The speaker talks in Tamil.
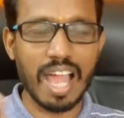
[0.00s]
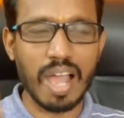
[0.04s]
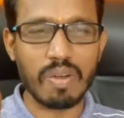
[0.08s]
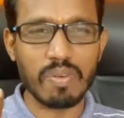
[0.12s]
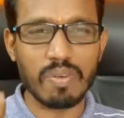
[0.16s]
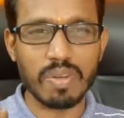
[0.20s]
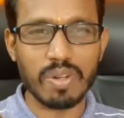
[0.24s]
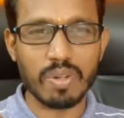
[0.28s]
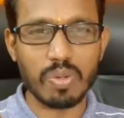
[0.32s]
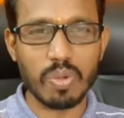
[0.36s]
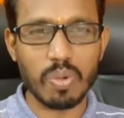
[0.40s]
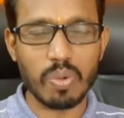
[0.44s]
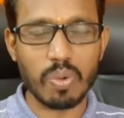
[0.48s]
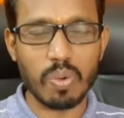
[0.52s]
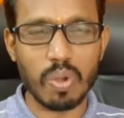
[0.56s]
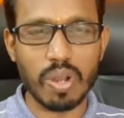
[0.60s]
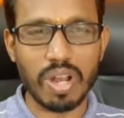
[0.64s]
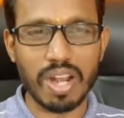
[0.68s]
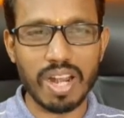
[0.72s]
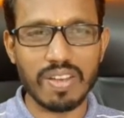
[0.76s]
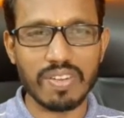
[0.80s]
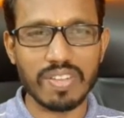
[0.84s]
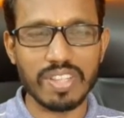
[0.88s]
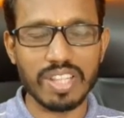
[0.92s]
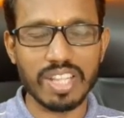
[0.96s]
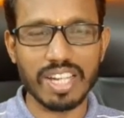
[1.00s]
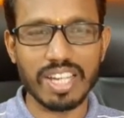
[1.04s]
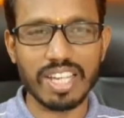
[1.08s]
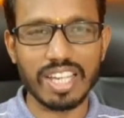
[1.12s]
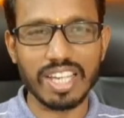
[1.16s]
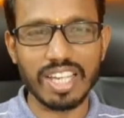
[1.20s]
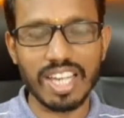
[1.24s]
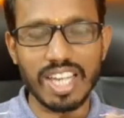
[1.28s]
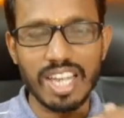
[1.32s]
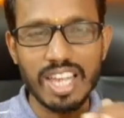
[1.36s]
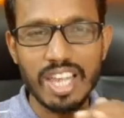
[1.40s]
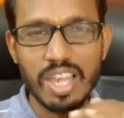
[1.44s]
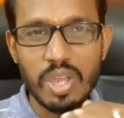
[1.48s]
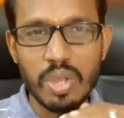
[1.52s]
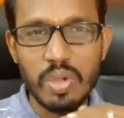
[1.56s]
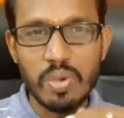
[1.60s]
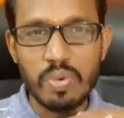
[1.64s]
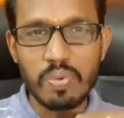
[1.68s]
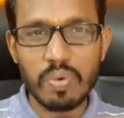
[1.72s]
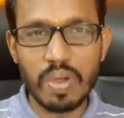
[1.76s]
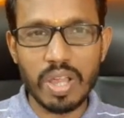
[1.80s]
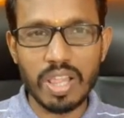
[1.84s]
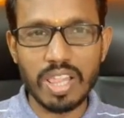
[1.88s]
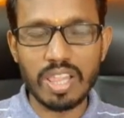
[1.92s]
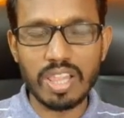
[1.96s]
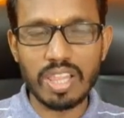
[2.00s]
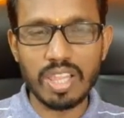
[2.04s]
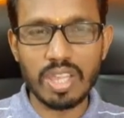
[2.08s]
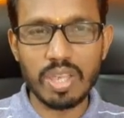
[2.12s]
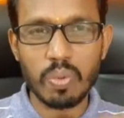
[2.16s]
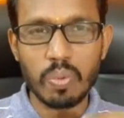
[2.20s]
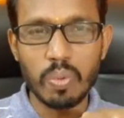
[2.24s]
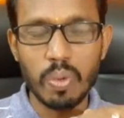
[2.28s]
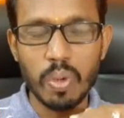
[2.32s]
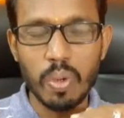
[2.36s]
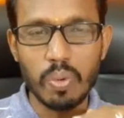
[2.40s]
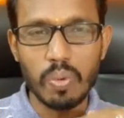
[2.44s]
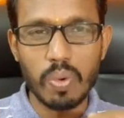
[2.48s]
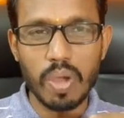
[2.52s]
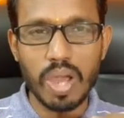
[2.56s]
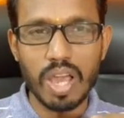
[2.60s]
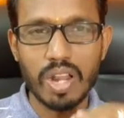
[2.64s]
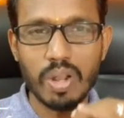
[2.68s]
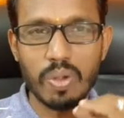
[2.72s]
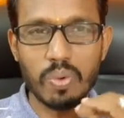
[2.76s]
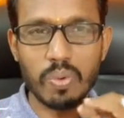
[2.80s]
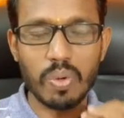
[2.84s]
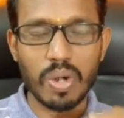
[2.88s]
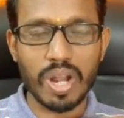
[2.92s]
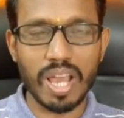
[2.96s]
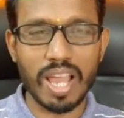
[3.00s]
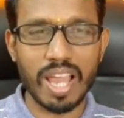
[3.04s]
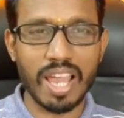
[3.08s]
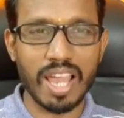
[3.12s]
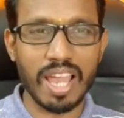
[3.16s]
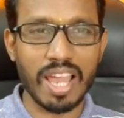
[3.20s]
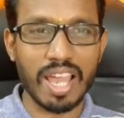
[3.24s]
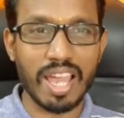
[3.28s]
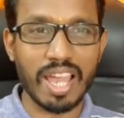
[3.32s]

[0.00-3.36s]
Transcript: அவருக்கும் கொரோனா வந்திருக்கு வந்து ஒரு வாரம் கூட